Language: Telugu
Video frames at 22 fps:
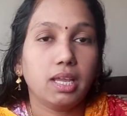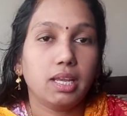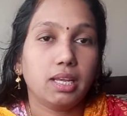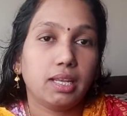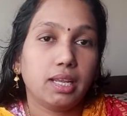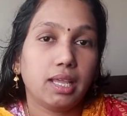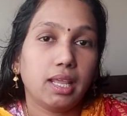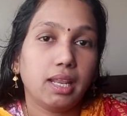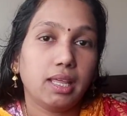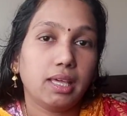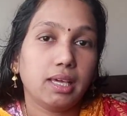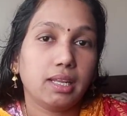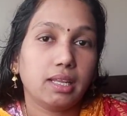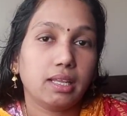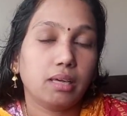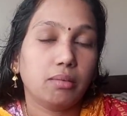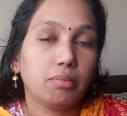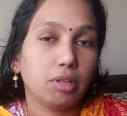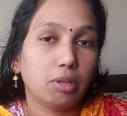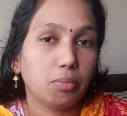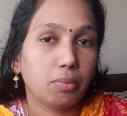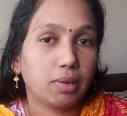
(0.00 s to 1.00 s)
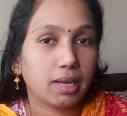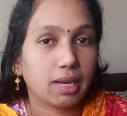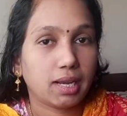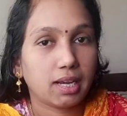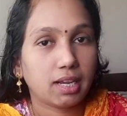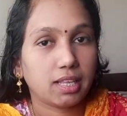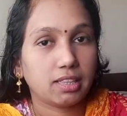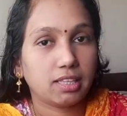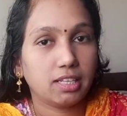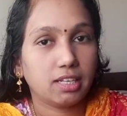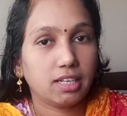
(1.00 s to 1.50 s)
డైలీ కనుక మీరు
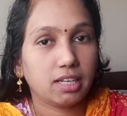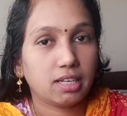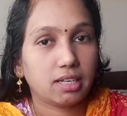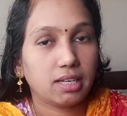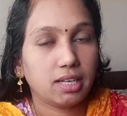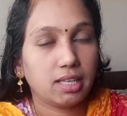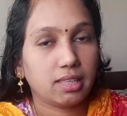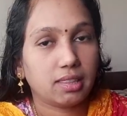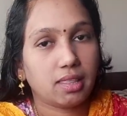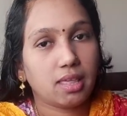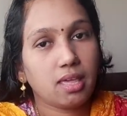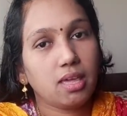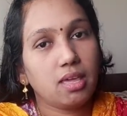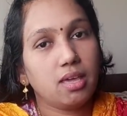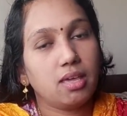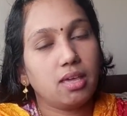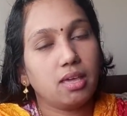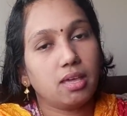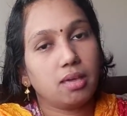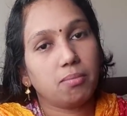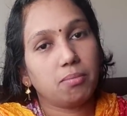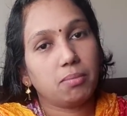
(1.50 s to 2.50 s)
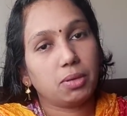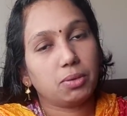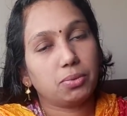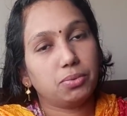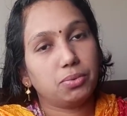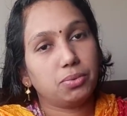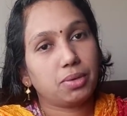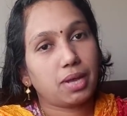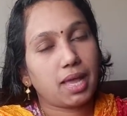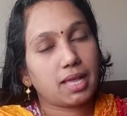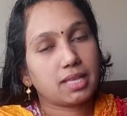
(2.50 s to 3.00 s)
బనానా తిన్నట్లయితే మీకు
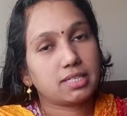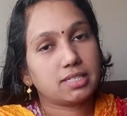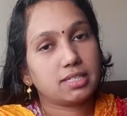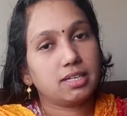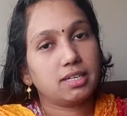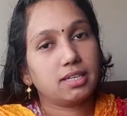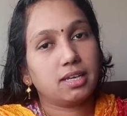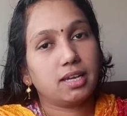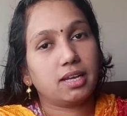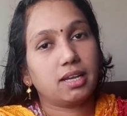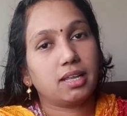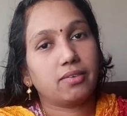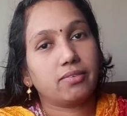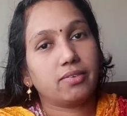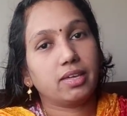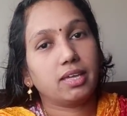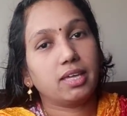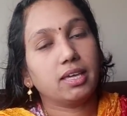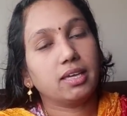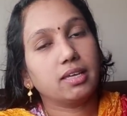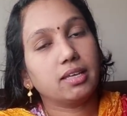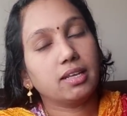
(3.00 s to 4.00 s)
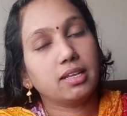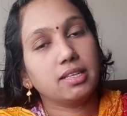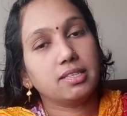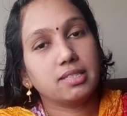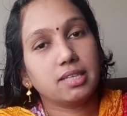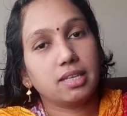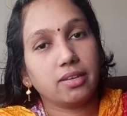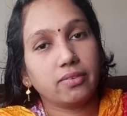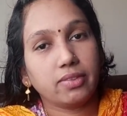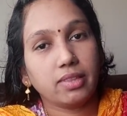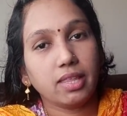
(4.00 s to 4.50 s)
న్యాచురల్గానే అవి ఇంక్రీజ్
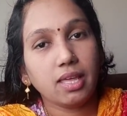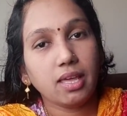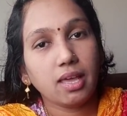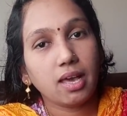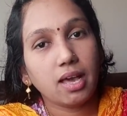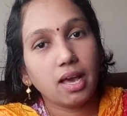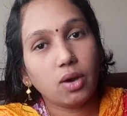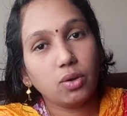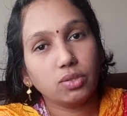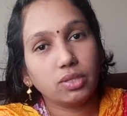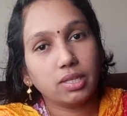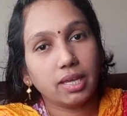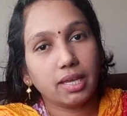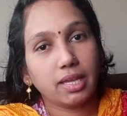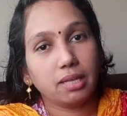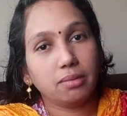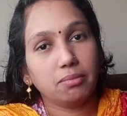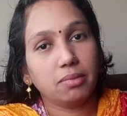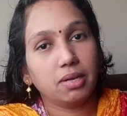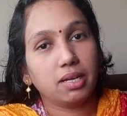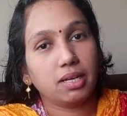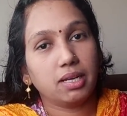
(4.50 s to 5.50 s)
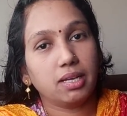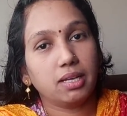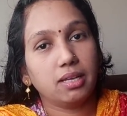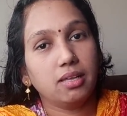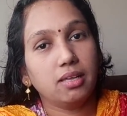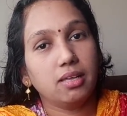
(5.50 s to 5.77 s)
అనేది అవుతాయి అన్నమాట